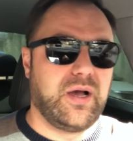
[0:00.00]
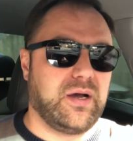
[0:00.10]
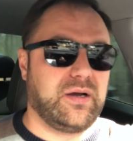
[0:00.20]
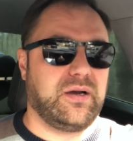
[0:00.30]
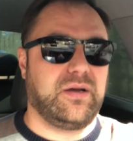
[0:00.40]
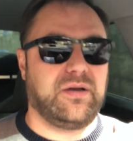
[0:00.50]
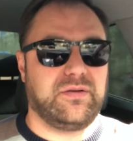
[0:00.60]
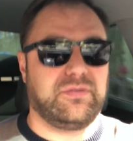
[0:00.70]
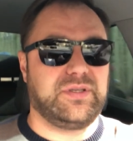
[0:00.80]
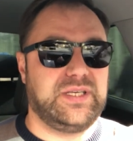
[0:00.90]

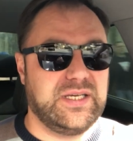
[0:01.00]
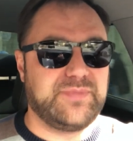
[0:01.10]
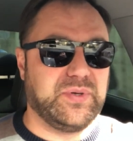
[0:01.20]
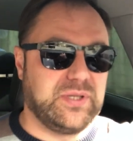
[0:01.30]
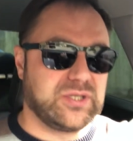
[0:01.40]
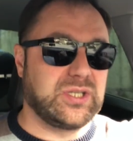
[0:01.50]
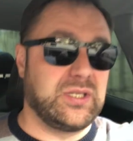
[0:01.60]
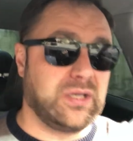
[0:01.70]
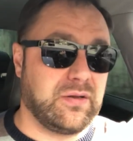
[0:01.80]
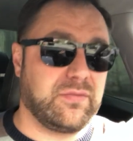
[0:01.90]
А, есть
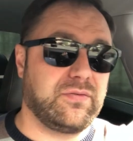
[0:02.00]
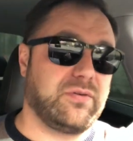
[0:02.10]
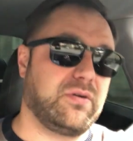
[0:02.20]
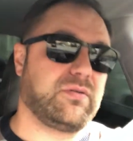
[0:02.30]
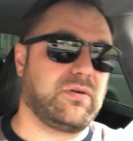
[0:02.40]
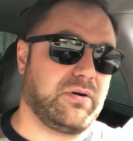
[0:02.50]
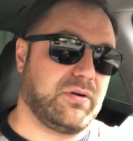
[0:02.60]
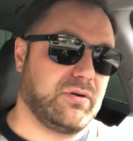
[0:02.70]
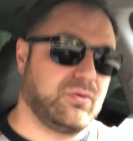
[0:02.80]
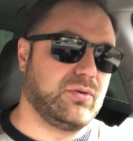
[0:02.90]
предложение
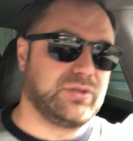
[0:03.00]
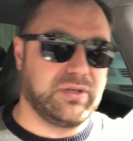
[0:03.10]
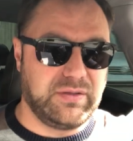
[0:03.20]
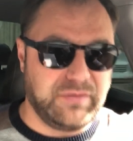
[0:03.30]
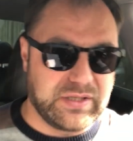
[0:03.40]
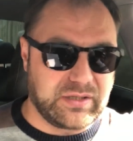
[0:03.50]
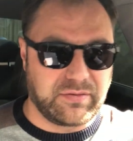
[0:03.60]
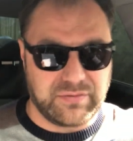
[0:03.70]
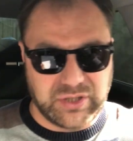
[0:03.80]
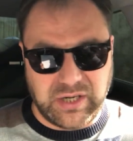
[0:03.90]
а, от
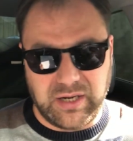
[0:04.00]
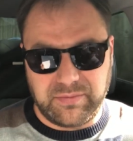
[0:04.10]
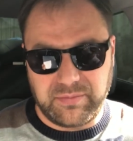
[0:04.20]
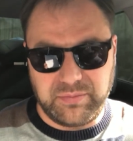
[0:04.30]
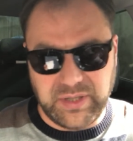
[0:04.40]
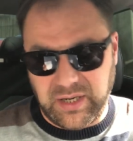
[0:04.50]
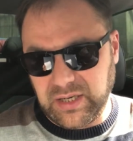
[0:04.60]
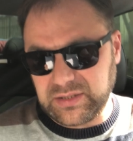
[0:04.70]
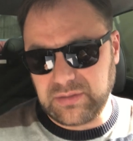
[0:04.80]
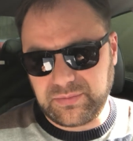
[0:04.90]
инвесторов ЖК
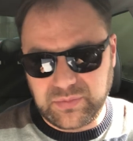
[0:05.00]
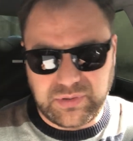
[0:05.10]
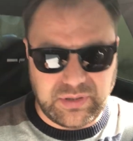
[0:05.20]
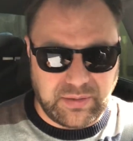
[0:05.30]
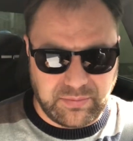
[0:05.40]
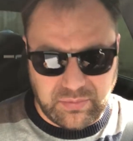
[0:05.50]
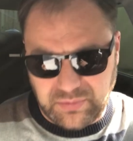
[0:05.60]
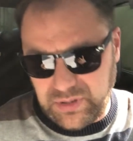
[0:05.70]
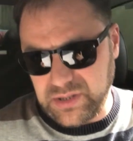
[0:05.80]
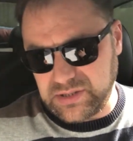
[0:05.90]
Мерката. Там
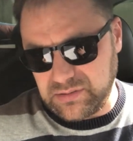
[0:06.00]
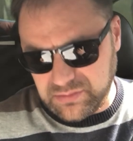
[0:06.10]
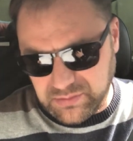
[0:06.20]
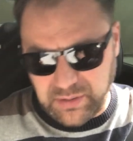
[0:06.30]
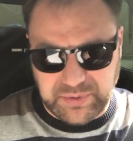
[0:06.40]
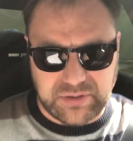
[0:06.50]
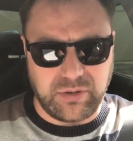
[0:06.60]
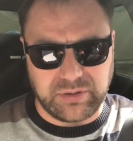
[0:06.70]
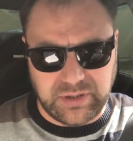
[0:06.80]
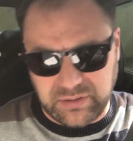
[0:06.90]
есть
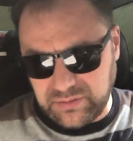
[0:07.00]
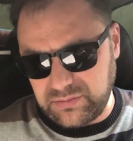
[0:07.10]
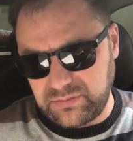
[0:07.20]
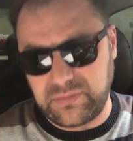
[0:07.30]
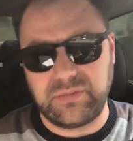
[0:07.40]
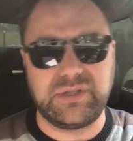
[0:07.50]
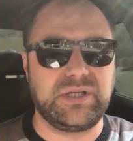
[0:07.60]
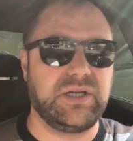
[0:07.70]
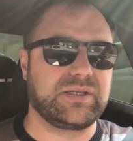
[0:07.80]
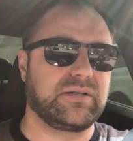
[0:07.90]
определенная
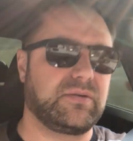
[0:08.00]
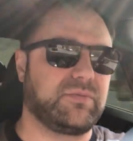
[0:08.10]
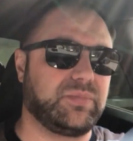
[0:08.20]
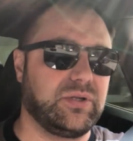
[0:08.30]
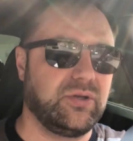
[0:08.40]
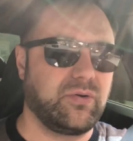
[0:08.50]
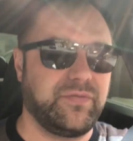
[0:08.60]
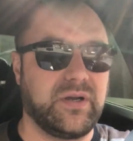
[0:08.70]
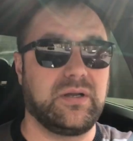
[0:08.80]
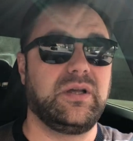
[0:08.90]
интересная
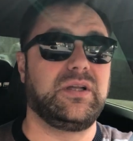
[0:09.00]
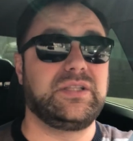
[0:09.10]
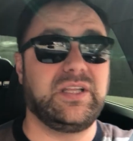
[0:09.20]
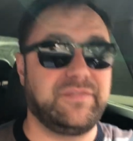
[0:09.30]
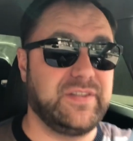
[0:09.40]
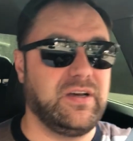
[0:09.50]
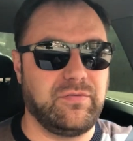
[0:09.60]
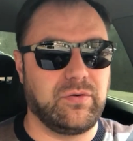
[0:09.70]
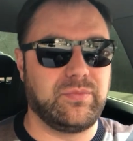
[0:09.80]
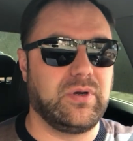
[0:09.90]
планировка на
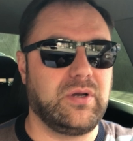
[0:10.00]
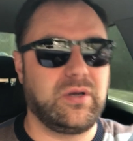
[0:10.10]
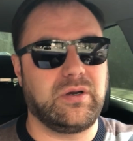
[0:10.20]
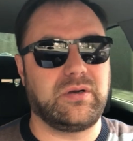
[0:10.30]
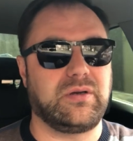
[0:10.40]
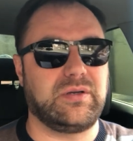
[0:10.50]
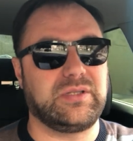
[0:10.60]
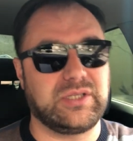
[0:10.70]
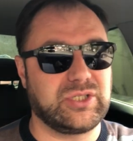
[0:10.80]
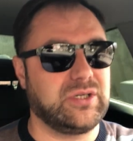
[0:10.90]
видовом а,
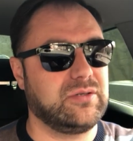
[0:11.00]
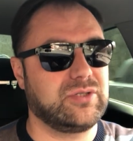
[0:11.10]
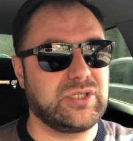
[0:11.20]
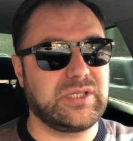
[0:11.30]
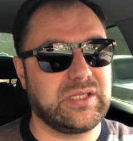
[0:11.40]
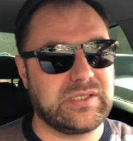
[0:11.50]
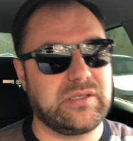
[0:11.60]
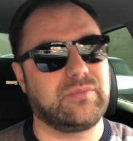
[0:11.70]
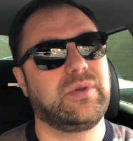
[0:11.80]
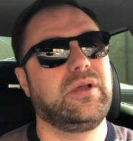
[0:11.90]
этаже
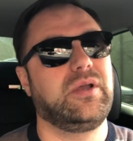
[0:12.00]
16